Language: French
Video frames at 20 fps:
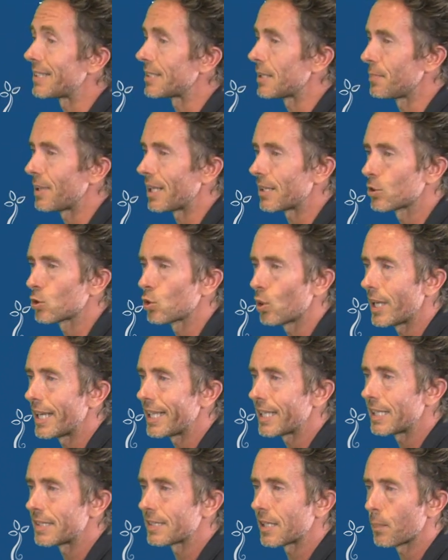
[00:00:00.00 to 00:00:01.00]
C'est bien le
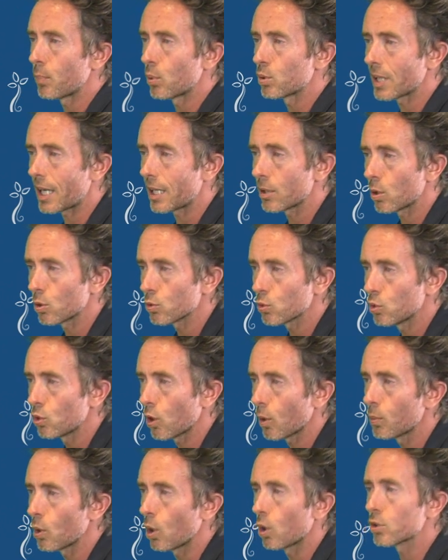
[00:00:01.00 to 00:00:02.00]
soleil qui s'imposera dans une
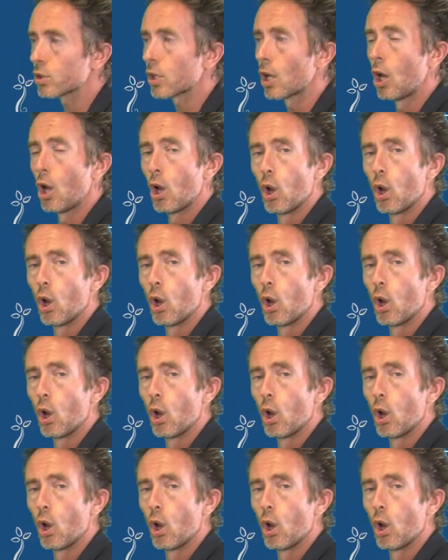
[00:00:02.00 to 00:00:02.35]
ambiance